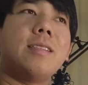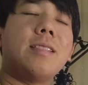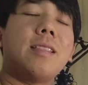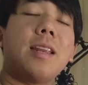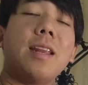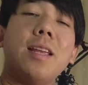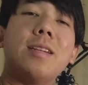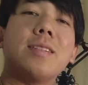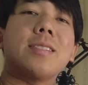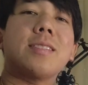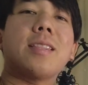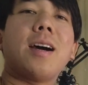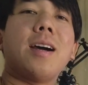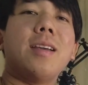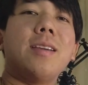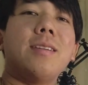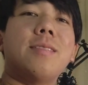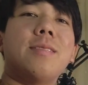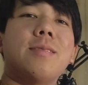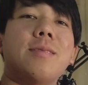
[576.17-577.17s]
3 years
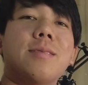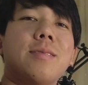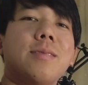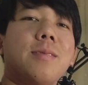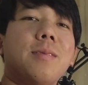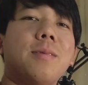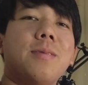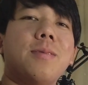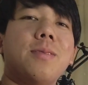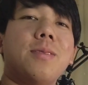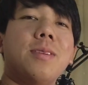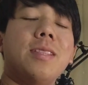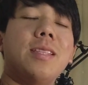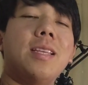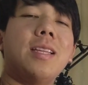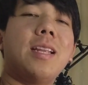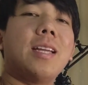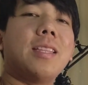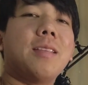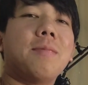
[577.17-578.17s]
tayo, so
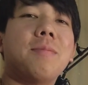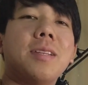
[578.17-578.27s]
hindi natin